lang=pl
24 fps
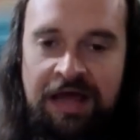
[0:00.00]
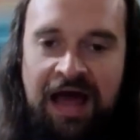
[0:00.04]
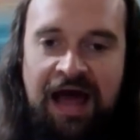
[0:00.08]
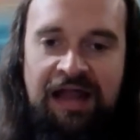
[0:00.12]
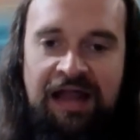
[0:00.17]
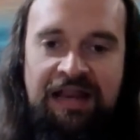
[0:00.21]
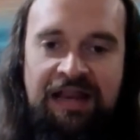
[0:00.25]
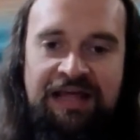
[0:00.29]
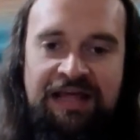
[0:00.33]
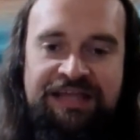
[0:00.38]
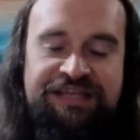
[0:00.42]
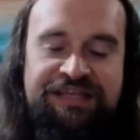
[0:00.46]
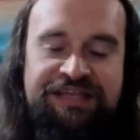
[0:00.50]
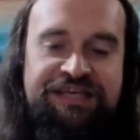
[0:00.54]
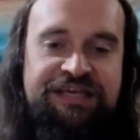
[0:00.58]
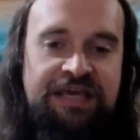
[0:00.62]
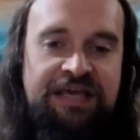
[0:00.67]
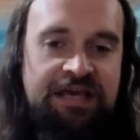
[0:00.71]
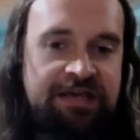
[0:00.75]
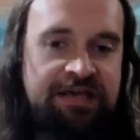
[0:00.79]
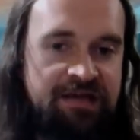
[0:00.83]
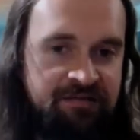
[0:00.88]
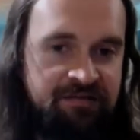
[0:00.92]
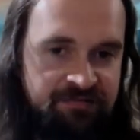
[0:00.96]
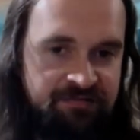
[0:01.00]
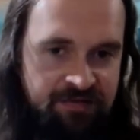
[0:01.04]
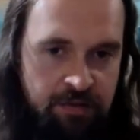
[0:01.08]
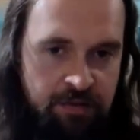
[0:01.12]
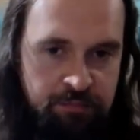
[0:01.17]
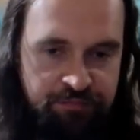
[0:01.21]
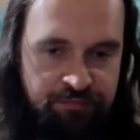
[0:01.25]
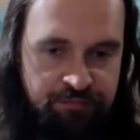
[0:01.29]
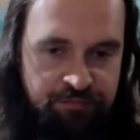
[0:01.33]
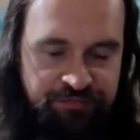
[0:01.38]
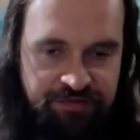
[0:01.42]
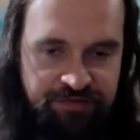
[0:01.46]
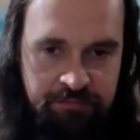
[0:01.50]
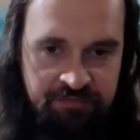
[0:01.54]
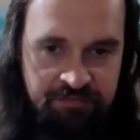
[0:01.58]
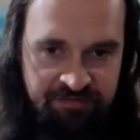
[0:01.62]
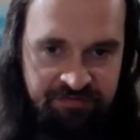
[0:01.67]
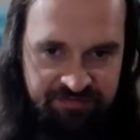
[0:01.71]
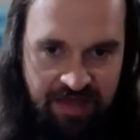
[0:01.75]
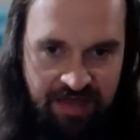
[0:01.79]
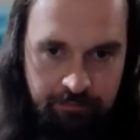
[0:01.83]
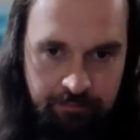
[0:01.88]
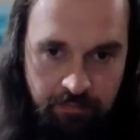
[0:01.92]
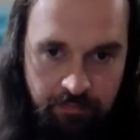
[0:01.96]
ale nie jestem w tym
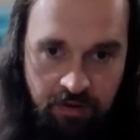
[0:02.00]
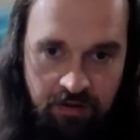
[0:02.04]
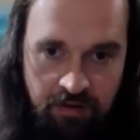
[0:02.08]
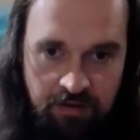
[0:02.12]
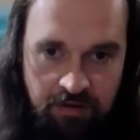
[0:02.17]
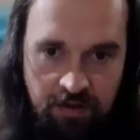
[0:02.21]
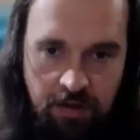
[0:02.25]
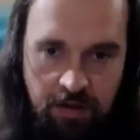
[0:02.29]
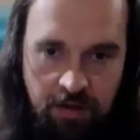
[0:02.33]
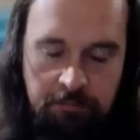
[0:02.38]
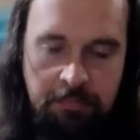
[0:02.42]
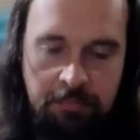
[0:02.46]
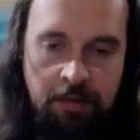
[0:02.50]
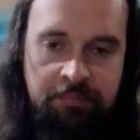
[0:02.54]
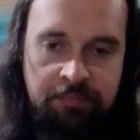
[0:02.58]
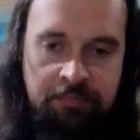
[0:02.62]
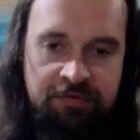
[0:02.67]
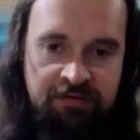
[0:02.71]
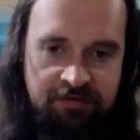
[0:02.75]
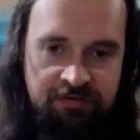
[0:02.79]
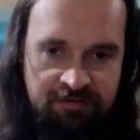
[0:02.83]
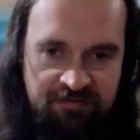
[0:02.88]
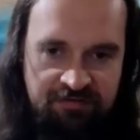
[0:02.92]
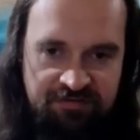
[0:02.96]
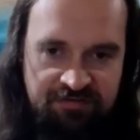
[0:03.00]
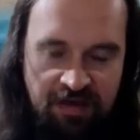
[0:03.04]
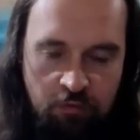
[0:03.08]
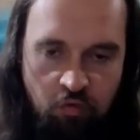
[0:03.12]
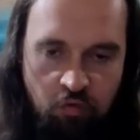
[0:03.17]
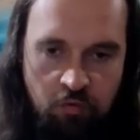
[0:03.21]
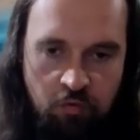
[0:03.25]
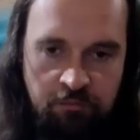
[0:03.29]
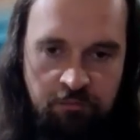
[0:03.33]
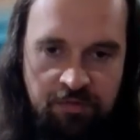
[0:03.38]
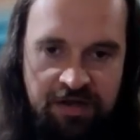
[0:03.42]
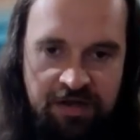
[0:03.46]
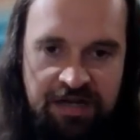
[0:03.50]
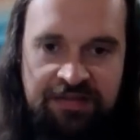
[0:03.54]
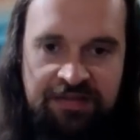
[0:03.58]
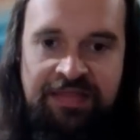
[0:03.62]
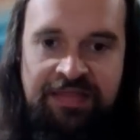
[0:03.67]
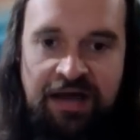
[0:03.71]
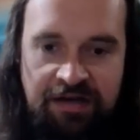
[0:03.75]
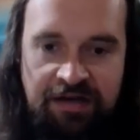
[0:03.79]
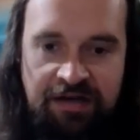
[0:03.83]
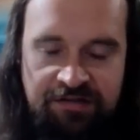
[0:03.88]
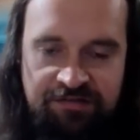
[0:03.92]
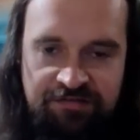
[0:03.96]
sam mamy całą
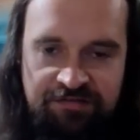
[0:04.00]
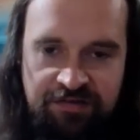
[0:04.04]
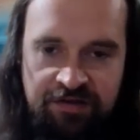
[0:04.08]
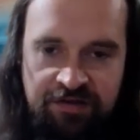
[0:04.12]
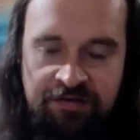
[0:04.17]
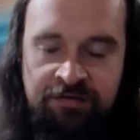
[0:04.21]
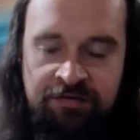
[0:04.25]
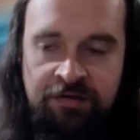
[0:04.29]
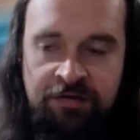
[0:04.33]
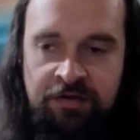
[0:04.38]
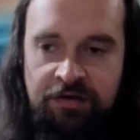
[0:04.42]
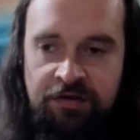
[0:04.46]
redakcję.